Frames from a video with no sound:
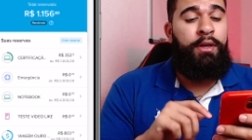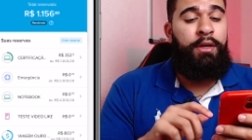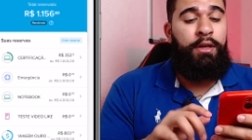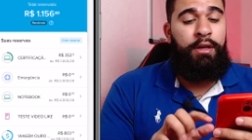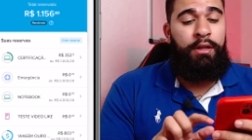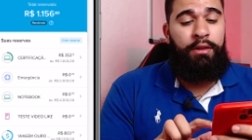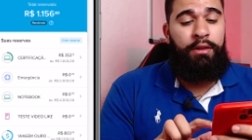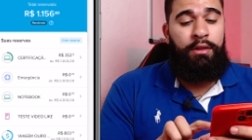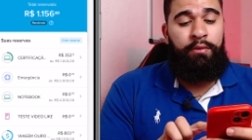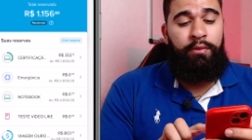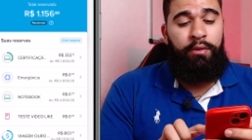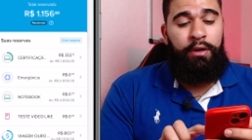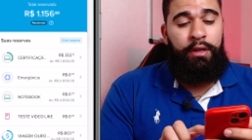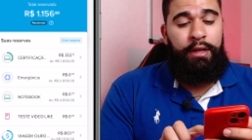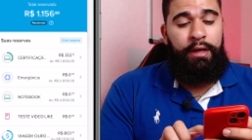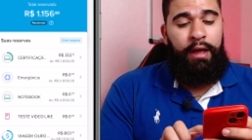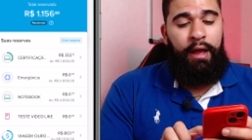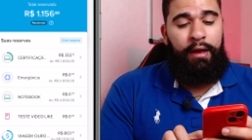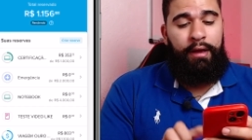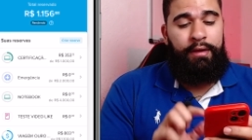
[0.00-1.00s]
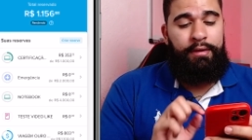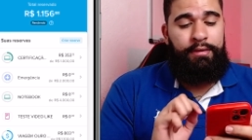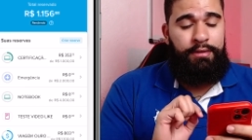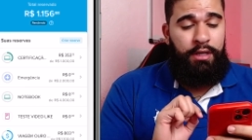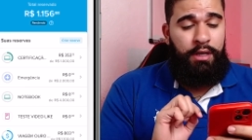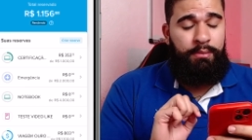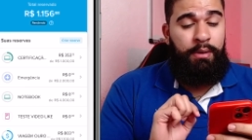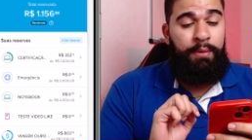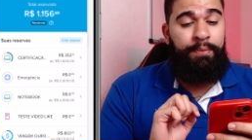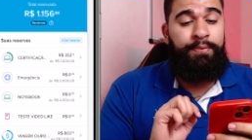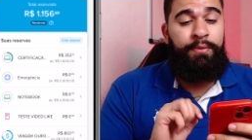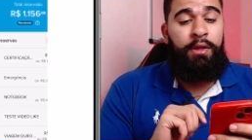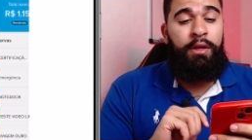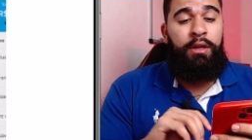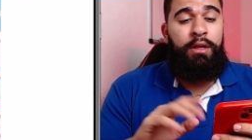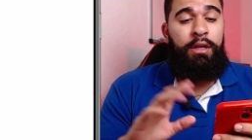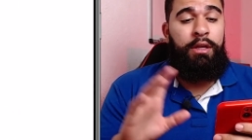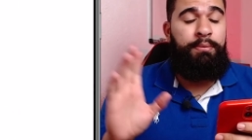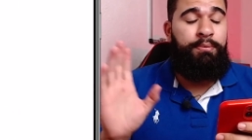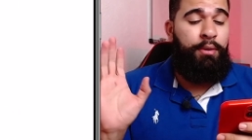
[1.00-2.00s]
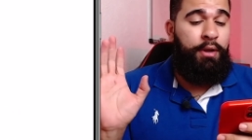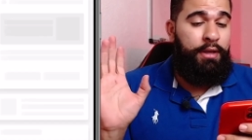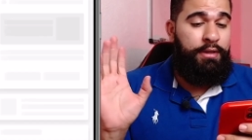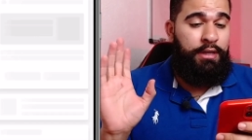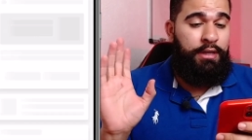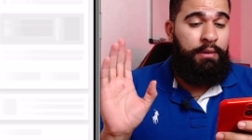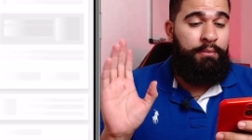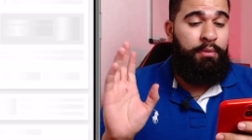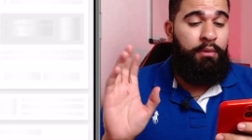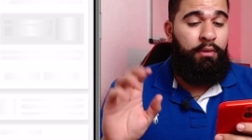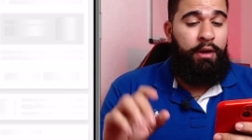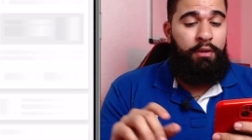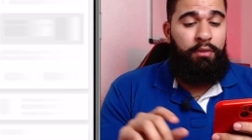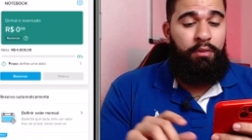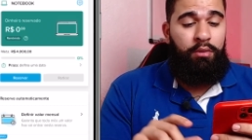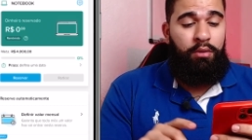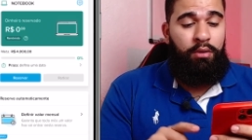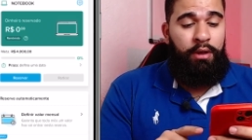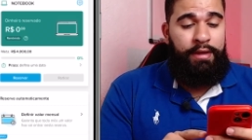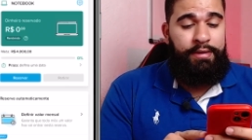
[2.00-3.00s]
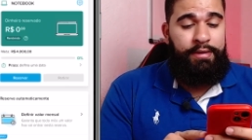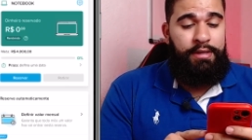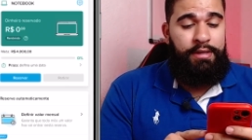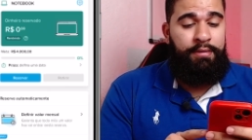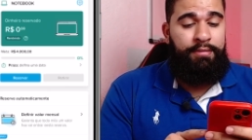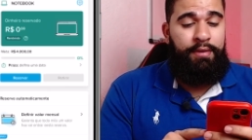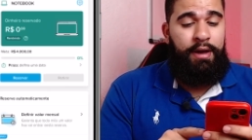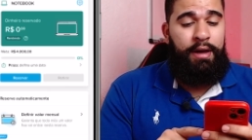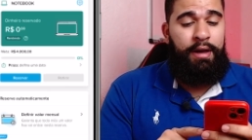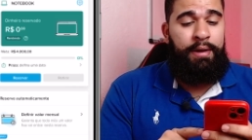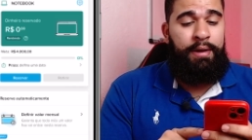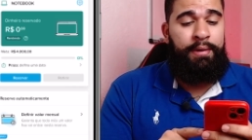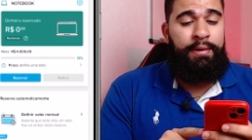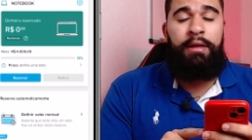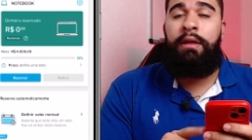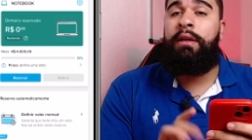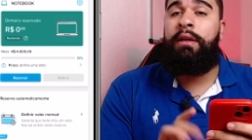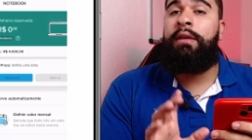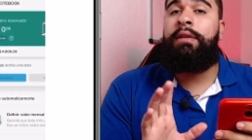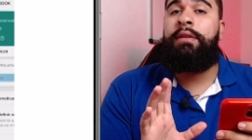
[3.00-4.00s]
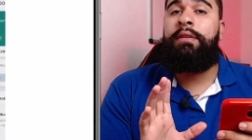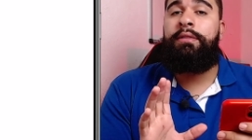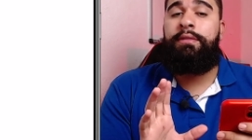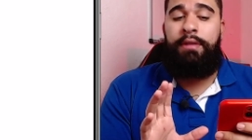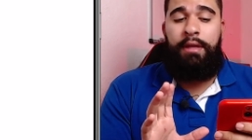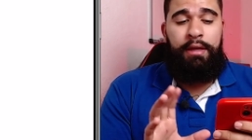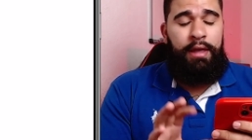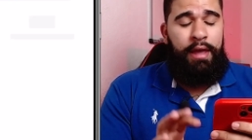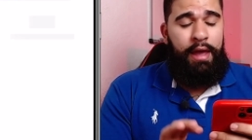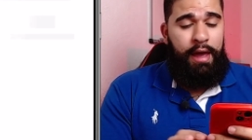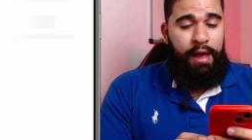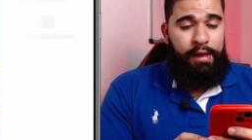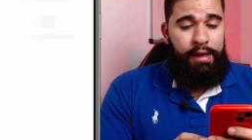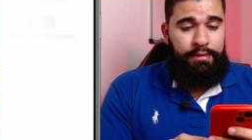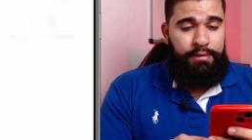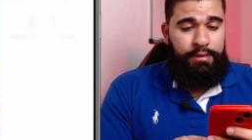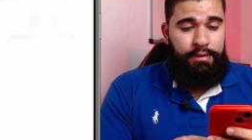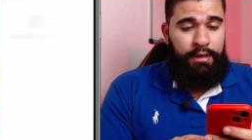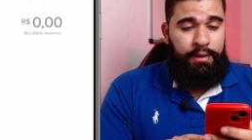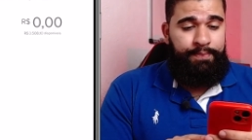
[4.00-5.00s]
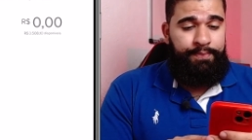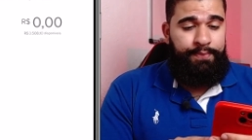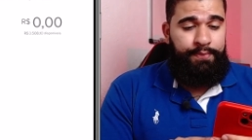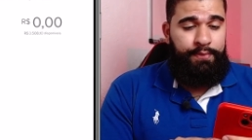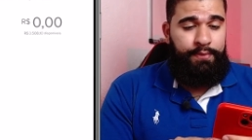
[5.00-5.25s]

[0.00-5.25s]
Então eu vou clicar aqui em cima e, por exemplo, eu quero reservar 100 reais, tá?